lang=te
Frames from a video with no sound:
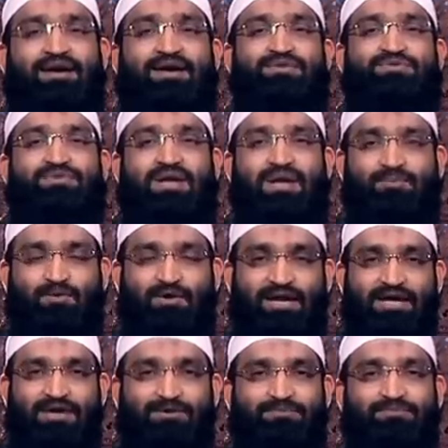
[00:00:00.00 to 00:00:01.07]
అస్సలం
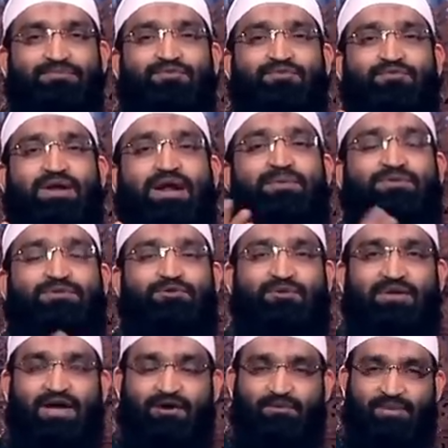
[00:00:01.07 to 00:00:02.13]
అలైకుం
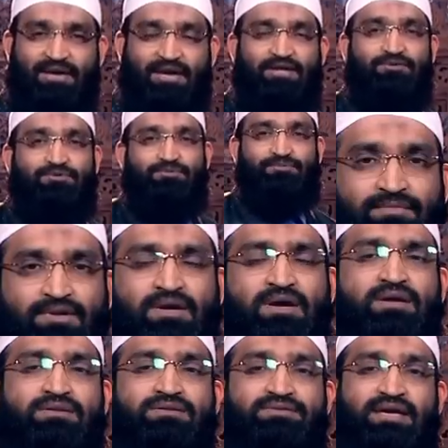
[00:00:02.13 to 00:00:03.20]
వరహమతుల్లాహి వబర్కాతు
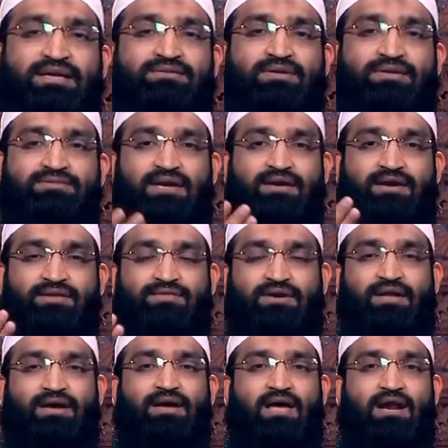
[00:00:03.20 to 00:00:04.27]
శాస్త్ర
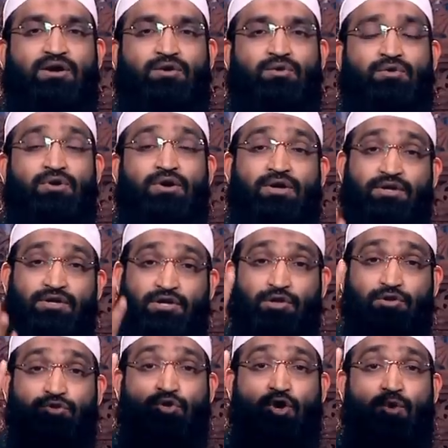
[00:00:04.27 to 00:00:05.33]
సాంకేతిక రంగాలలో
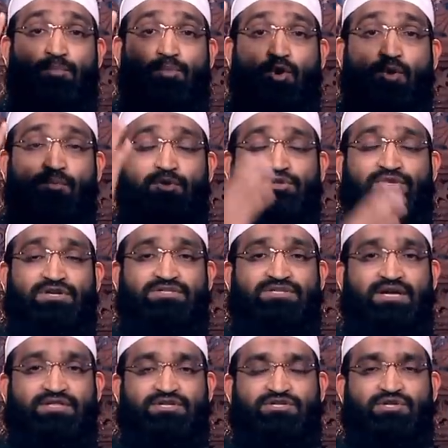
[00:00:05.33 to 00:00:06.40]
ఎంతో పురోభివృద్ధిని
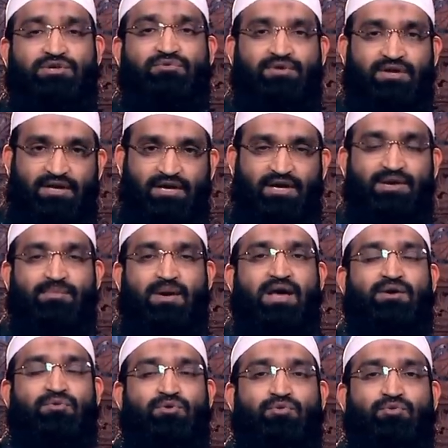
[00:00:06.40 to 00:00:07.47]
సాధించిన ఈ
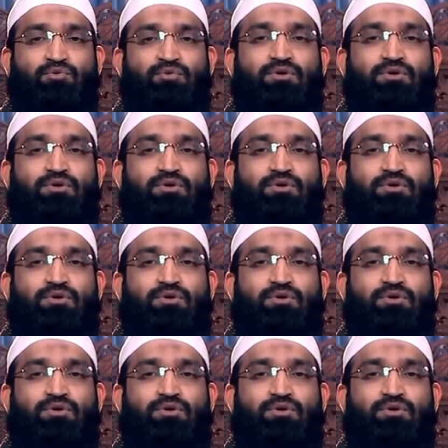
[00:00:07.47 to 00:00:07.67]
మానవుడు